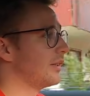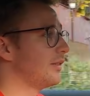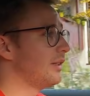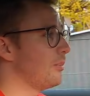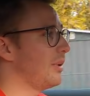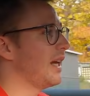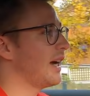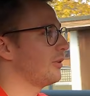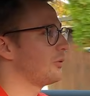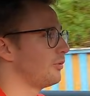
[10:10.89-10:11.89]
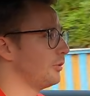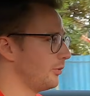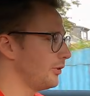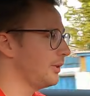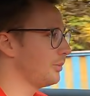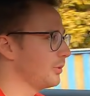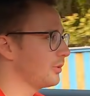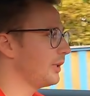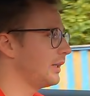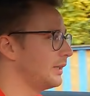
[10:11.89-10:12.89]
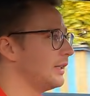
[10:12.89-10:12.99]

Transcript: Das ist der B58 Motor,